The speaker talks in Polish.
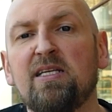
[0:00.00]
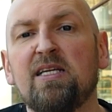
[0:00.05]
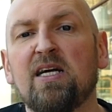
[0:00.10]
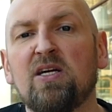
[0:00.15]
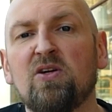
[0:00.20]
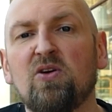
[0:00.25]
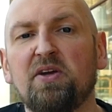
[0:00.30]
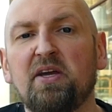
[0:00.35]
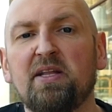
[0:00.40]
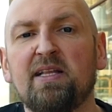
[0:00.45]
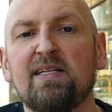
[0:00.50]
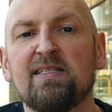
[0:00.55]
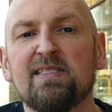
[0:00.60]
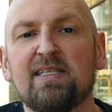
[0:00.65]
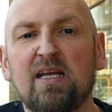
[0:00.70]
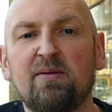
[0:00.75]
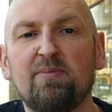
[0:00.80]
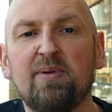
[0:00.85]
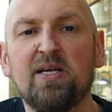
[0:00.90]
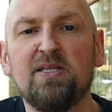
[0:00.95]
jako jeden
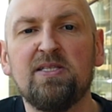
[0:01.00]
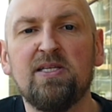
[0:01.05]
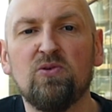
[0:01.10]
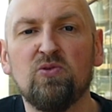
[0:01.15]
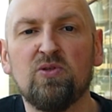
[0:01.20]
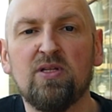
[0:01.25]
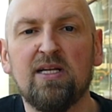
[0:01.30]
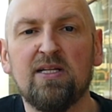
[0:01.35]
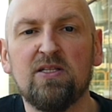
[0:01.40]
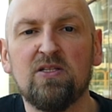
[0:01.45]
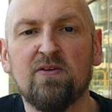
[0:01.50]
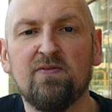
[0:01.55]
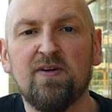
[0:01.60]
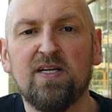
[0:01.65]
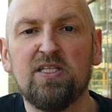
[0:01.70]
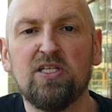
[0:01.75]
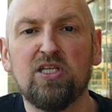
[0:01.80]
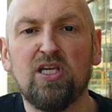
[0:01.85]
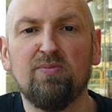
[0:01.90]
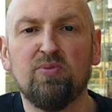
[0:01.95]
z najbardziej
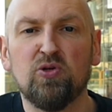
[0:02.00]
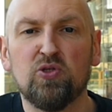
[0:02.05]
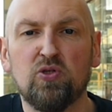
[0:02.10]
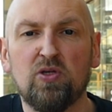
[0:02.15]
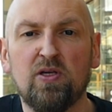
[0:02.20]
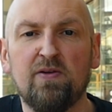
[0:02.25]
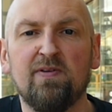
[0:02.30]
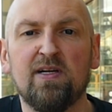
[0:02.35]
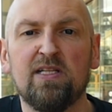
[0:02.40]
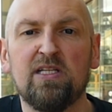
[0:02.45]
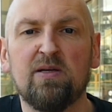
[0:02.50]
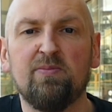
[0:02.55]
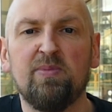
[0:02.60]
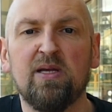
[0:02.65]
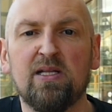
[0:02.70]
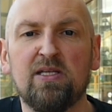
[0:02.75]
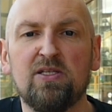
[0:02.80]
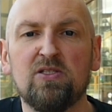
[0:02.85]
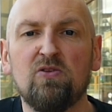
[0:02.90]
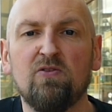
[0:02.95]
utalentowanych i poszukiwanych
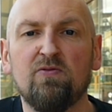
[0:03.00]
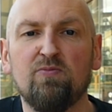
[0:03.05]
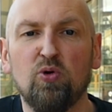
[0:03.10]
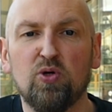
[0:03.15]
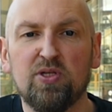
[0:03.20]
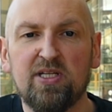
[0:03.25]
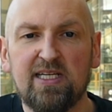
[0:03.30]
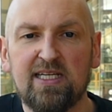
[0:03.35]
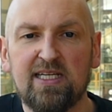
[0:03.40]
pianistów młodej